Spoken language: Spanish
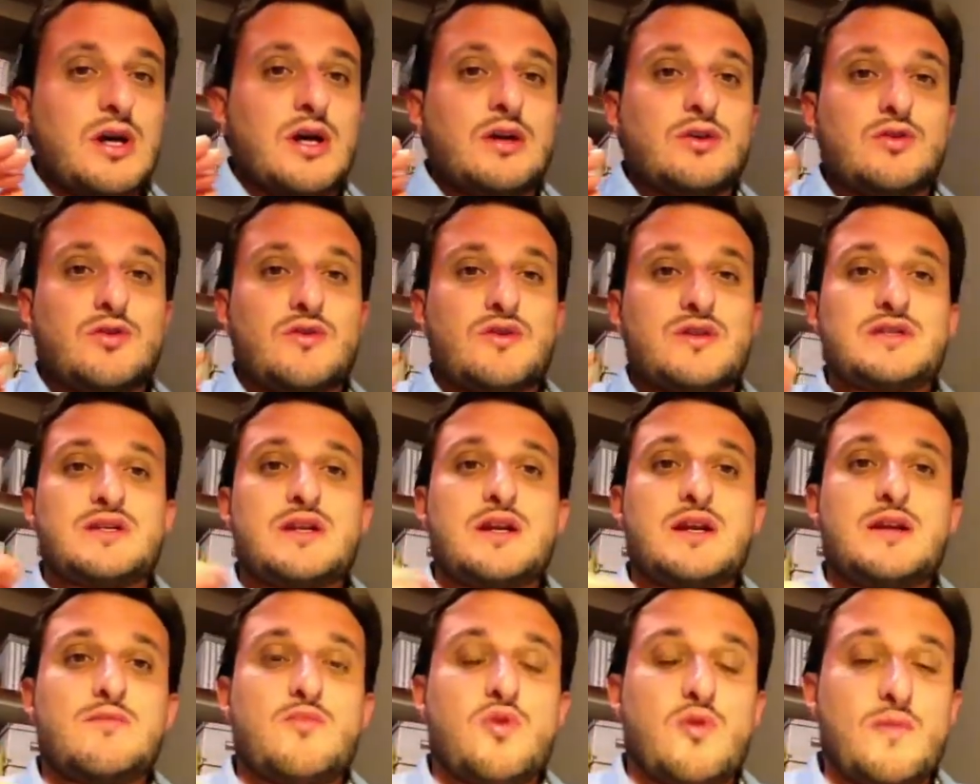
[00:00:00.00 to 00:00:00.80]
Entonces,
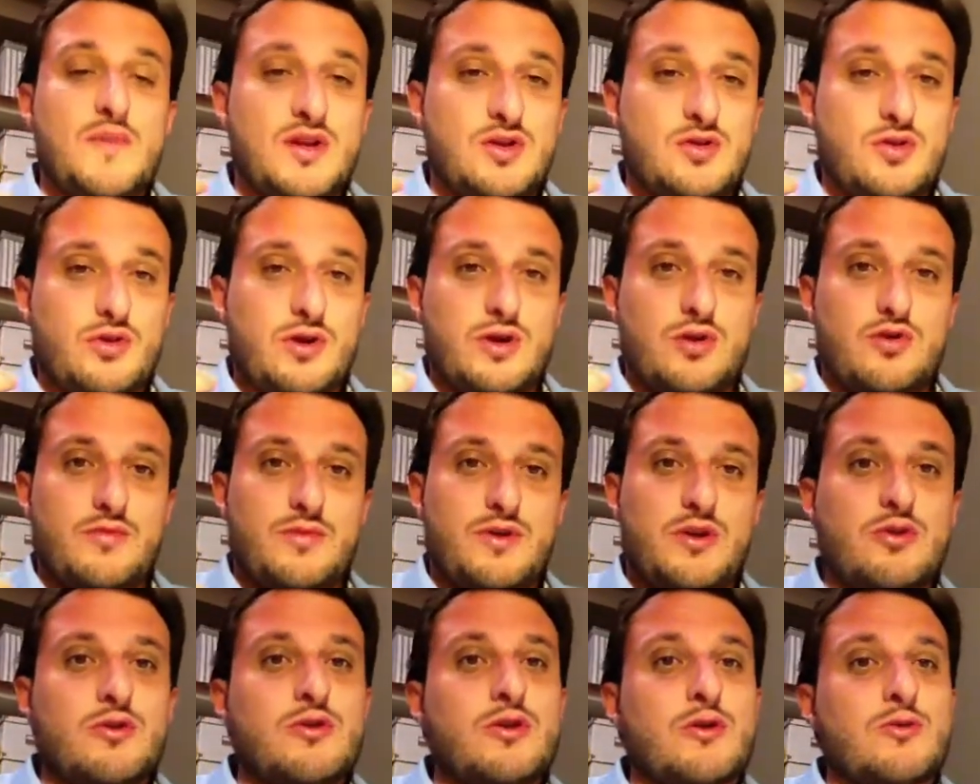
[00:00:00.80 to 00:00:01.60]
en el momento que el
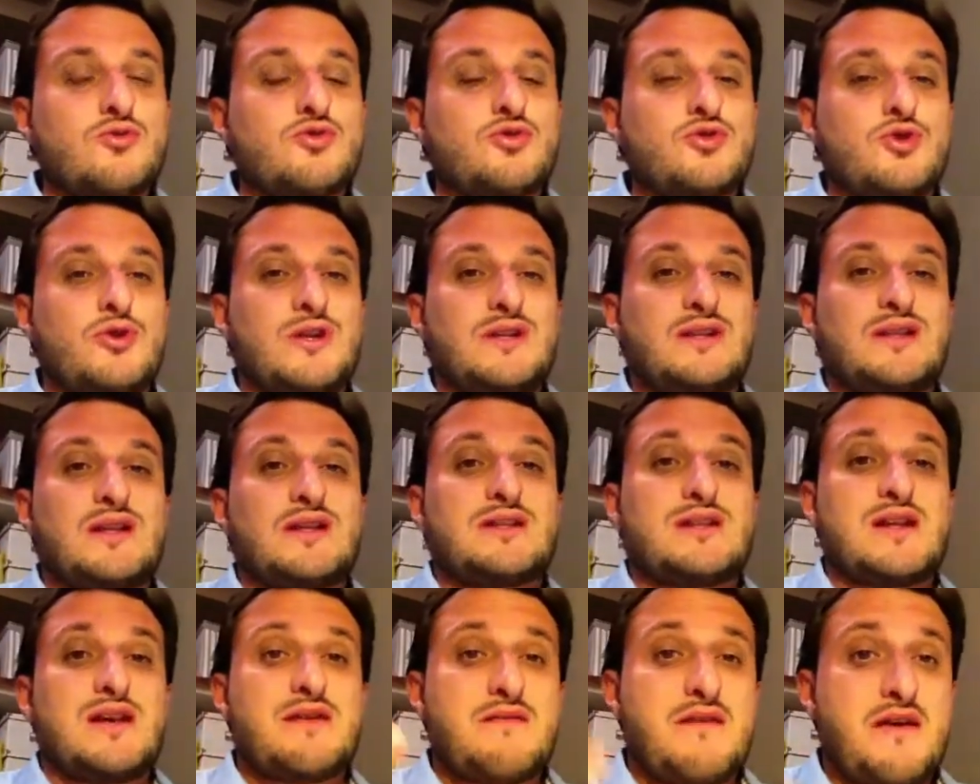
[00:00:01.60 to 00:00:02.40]
gobierno ruso le
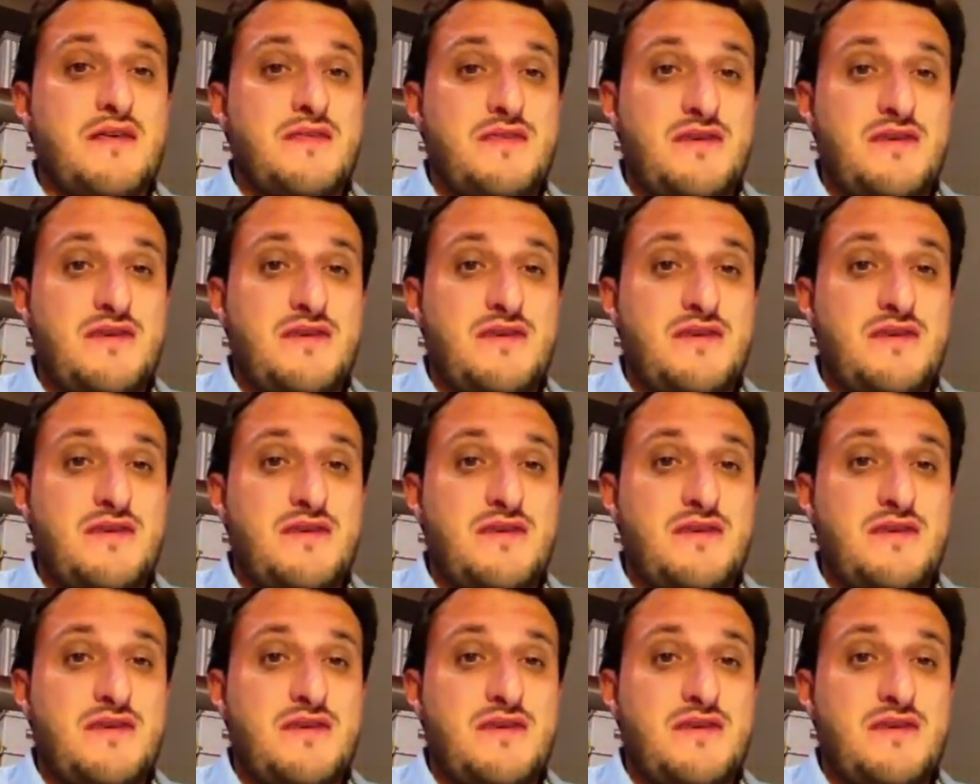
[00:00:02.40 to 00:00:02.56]
traslada a